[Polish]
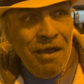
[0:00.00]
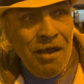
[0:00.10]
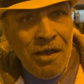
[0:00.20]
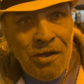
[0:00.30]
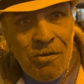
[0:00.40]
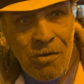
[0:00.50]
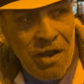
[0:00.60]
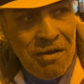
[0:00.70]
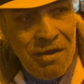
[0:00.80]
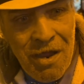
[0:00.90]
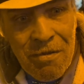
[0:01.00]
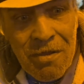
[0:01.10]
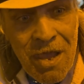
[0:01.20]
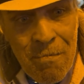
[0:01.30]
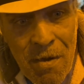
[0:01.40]
które nie,
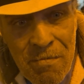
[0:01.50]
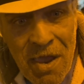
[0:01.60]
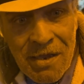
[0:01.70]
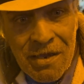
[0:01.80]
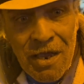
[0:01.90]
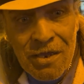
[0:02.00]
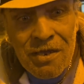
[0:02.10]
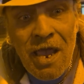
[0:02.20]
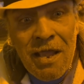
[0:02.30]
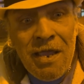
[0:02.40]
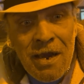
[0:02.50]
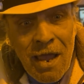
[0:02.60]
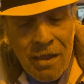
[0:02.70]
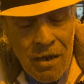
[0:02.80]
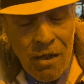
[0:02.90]
nie ma miejsca, jest jedyna
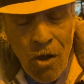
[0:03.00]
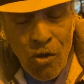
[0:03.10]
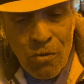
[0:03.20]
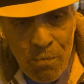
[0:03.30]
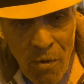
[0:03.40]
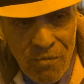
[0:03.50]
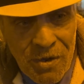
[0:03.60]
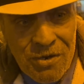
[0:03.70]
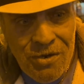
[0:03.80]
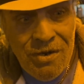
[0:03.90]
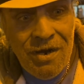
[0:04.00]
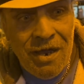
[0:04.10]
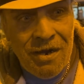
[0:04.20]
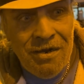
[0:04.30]
tylko odpowiedź na nie.